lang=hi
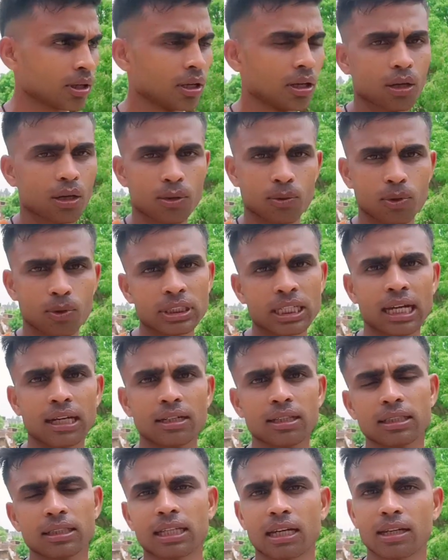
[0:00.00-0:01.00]
वो सारी की
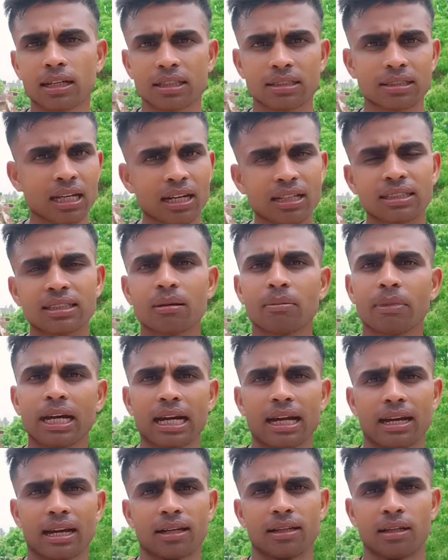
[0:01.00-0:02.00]
सारी सारी सामान
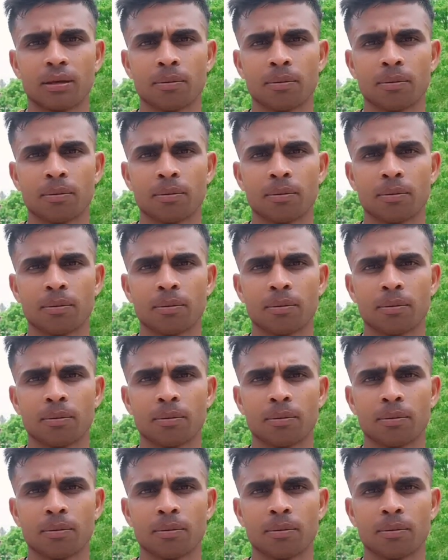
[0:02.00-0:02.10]
आएंगे